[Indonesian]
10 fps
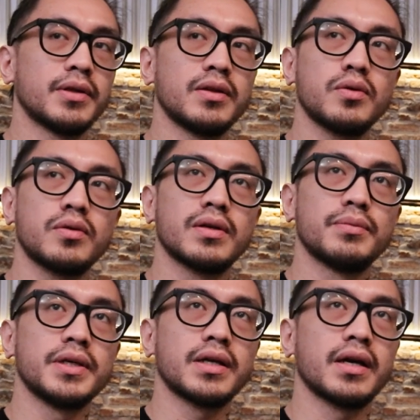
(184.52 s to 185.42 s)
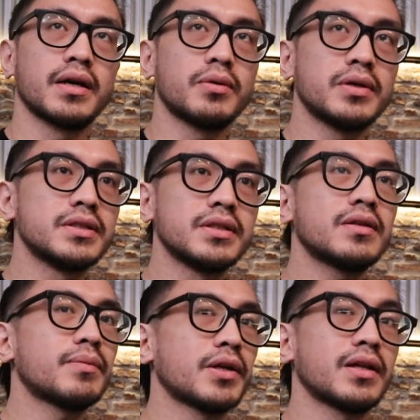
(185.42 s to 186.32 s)
bentuk lebih kayak wah di sini
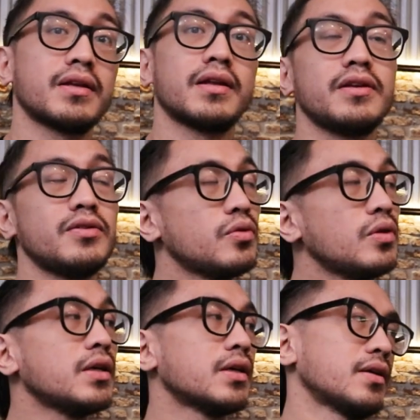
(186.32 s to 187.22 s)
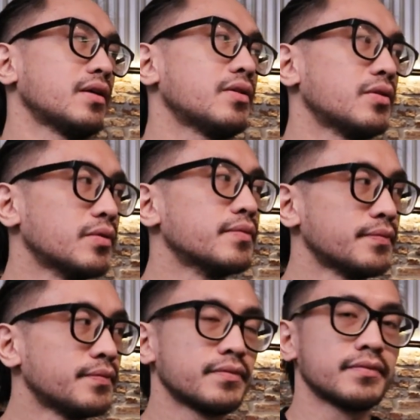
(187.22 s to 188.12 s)
tempat latihan tinju nih kayak gitu.
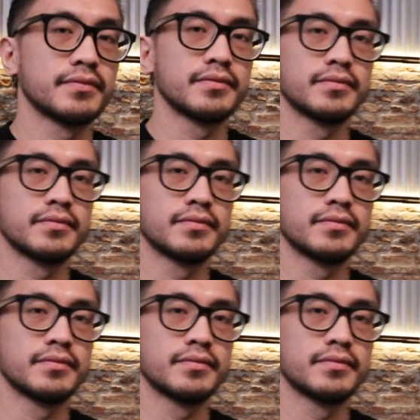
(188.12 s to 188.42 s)
Wah, Okay.